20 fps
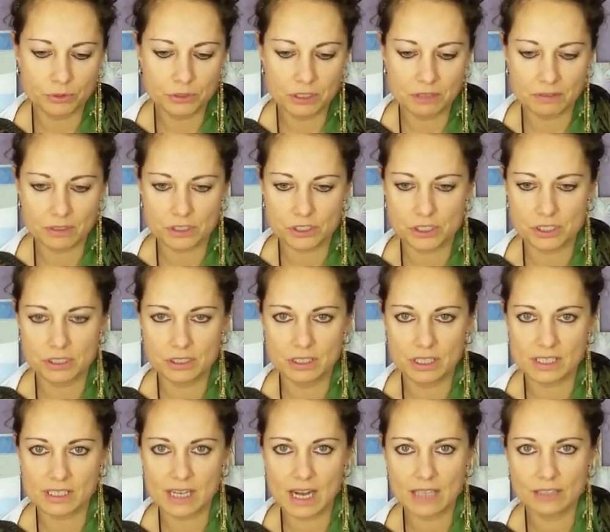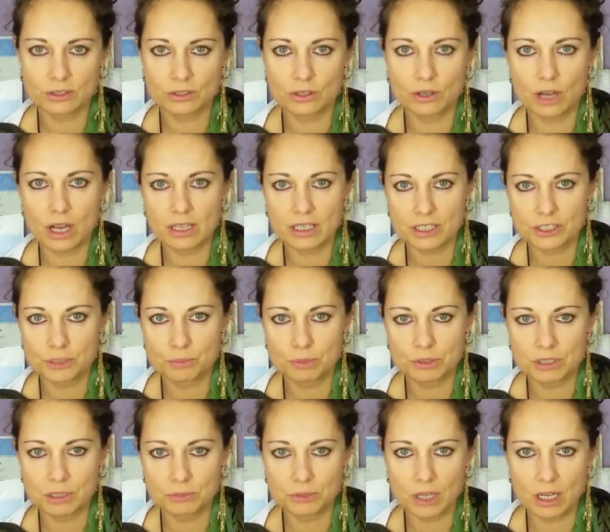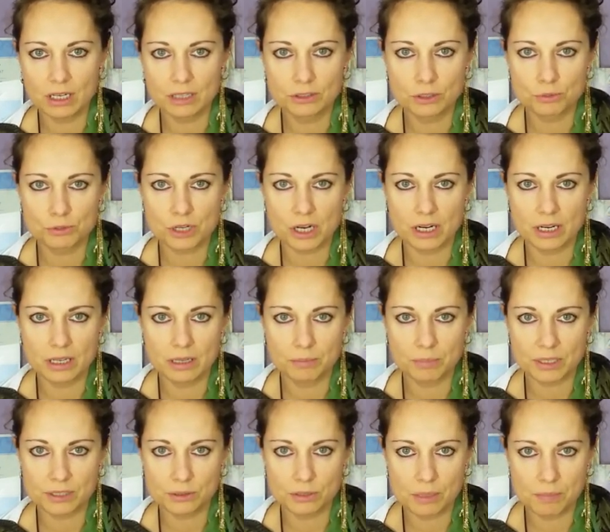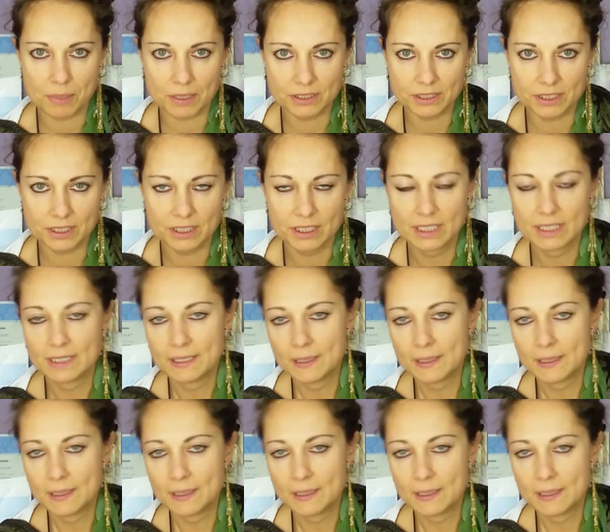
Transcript: ponieważ jest lato, a ja się pytam, no ale dobrze, ale pracuje Pani,